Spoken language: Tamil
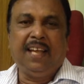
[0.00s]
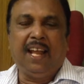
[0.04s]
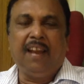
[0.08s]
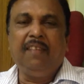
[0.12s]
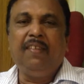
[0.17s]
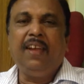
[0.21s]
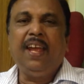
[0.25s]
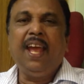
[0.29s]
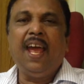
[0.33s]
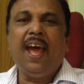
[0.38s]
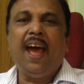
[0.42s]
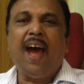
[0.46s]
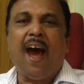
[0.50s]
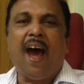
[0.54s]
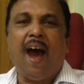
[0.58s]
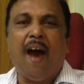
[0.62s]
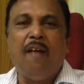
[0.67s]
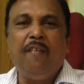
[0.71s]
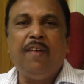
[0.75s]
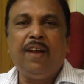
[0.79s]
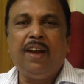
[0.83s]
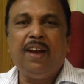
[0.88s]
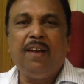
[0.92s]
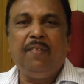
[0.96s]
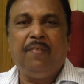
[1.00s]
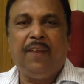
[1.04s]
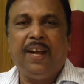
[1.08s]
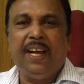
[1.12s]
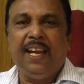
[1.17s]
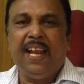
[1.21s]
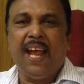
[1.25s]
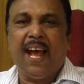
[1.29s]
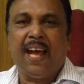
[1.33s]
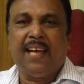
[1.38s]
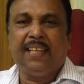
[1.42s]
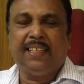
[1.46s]
எனவே அவர்
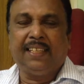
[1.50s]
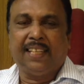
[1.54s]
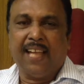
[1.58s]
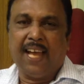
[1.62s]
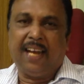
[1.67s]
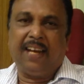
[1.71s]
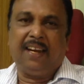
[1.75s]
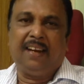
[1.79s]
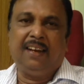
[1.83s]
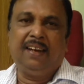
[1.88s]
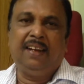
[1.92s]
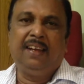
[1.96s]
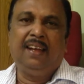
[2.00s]
வழியாகத்தான்